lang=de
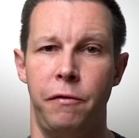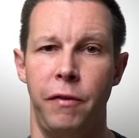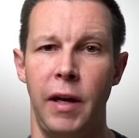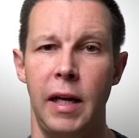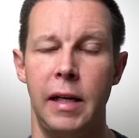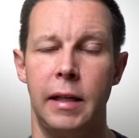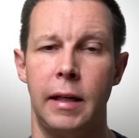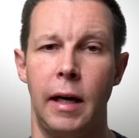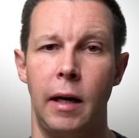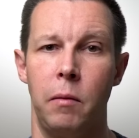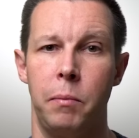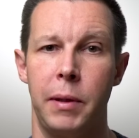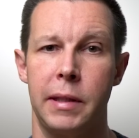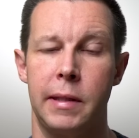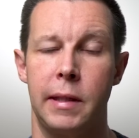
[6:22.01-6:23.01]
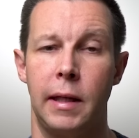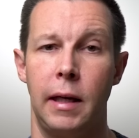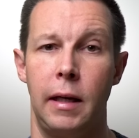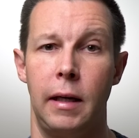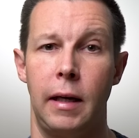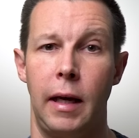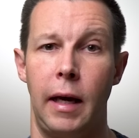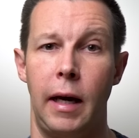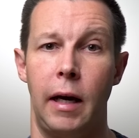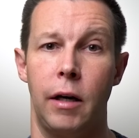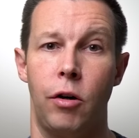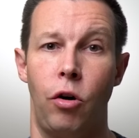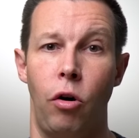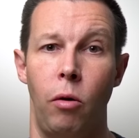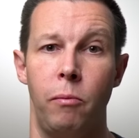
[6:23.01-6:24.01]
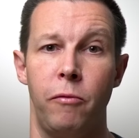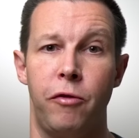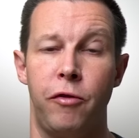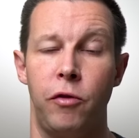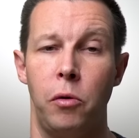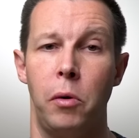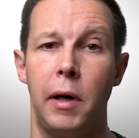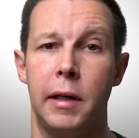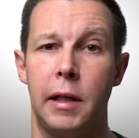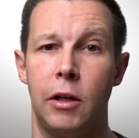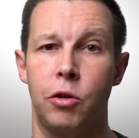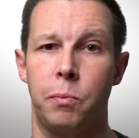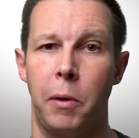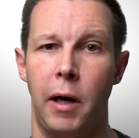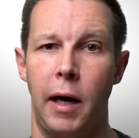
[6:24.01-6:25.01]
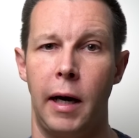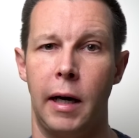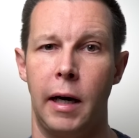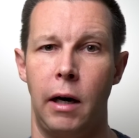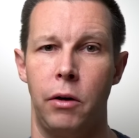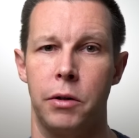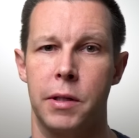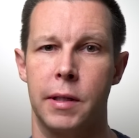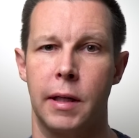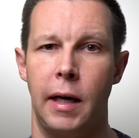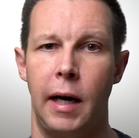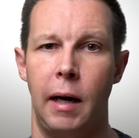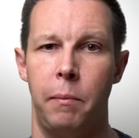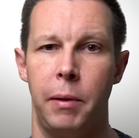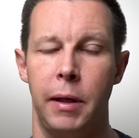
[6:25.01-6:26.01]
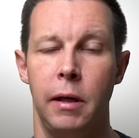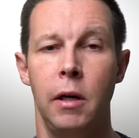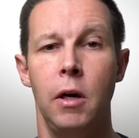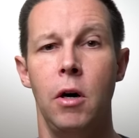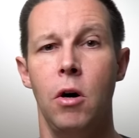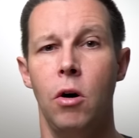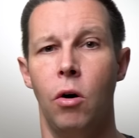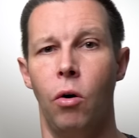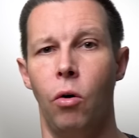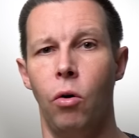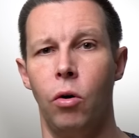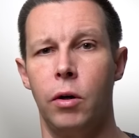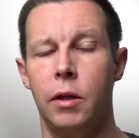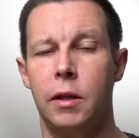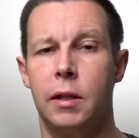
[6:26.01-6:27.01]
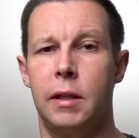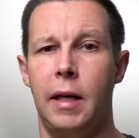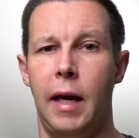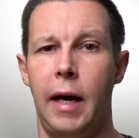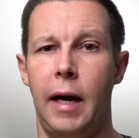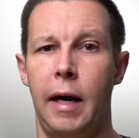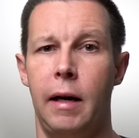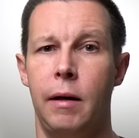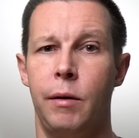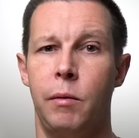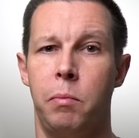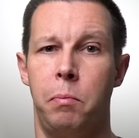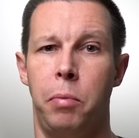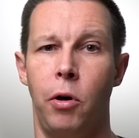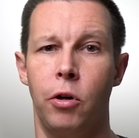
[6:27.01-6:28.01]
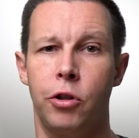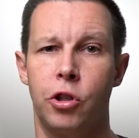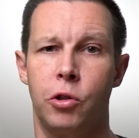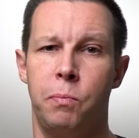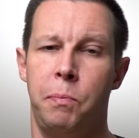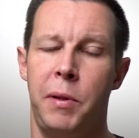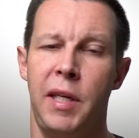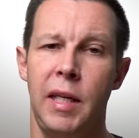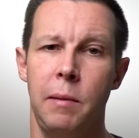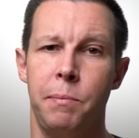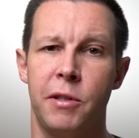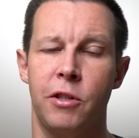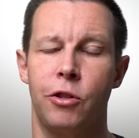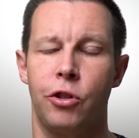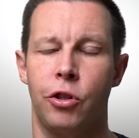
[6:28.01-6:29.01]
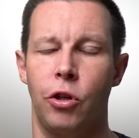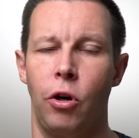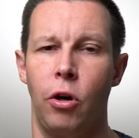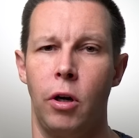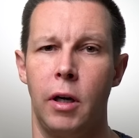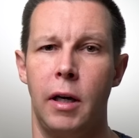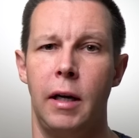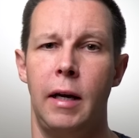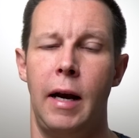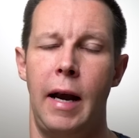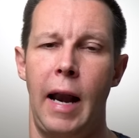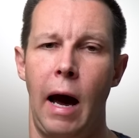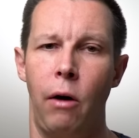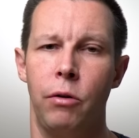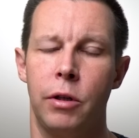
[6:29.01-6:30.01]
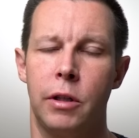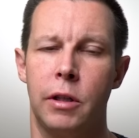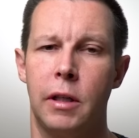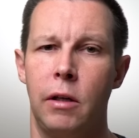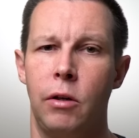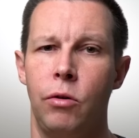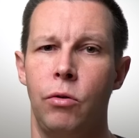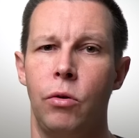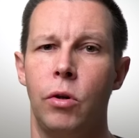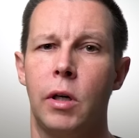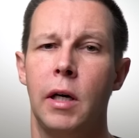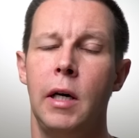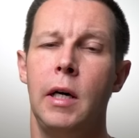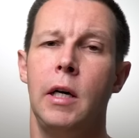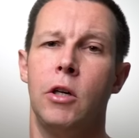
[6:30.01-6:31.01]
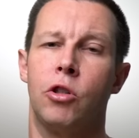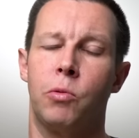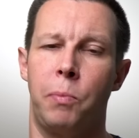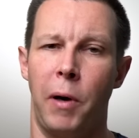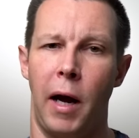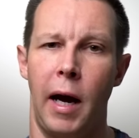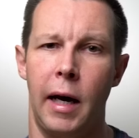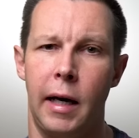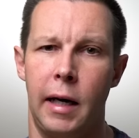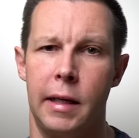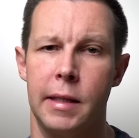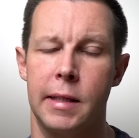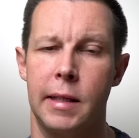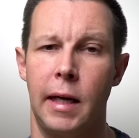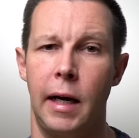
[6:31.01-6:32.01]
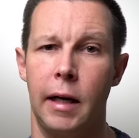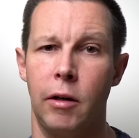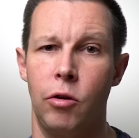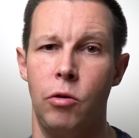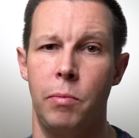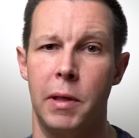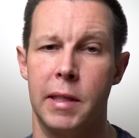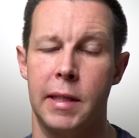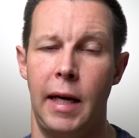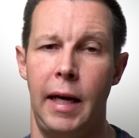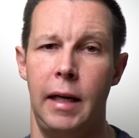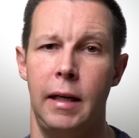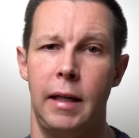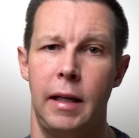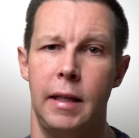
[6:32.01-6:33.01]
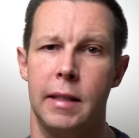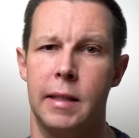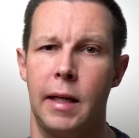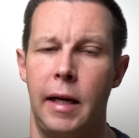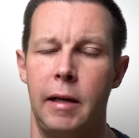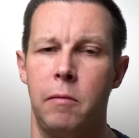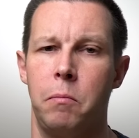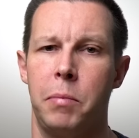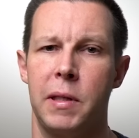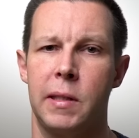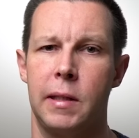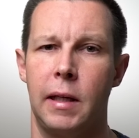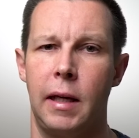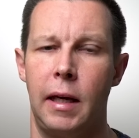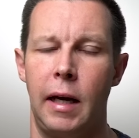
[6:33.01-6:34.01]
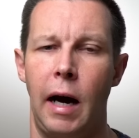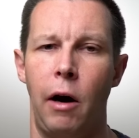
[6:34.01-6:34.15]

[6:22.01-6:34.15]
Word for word: fehlt da ein bisschen der Komfort der Sprachausgabe. Und der Bosch piepst schon laut genug. Sprachansage übers Handy ist halt ein bisschen